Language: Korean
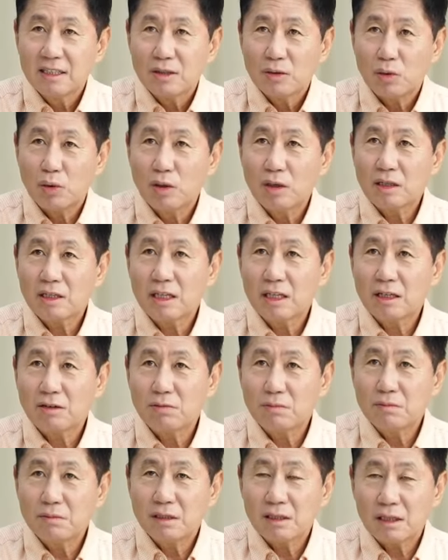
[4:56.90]
뭐
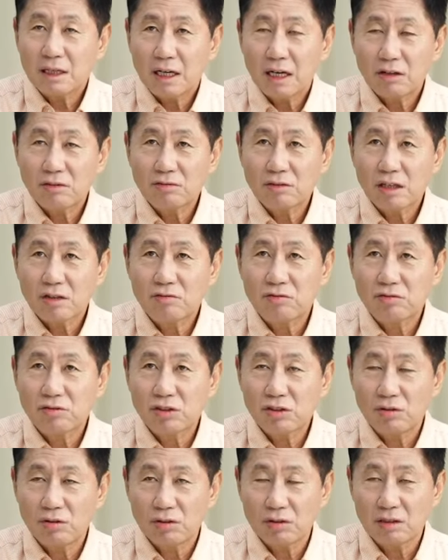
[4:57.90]
이렇게 한국의
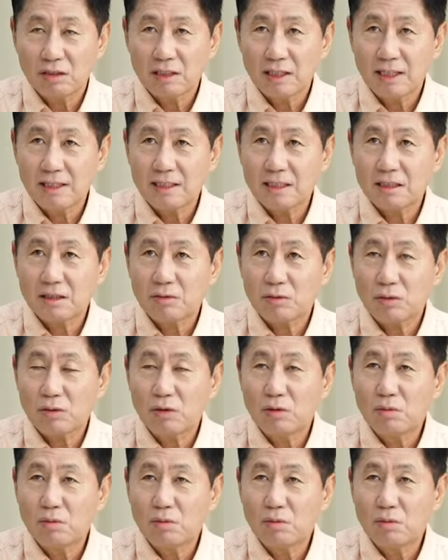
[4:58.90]
국정원은 대대적으로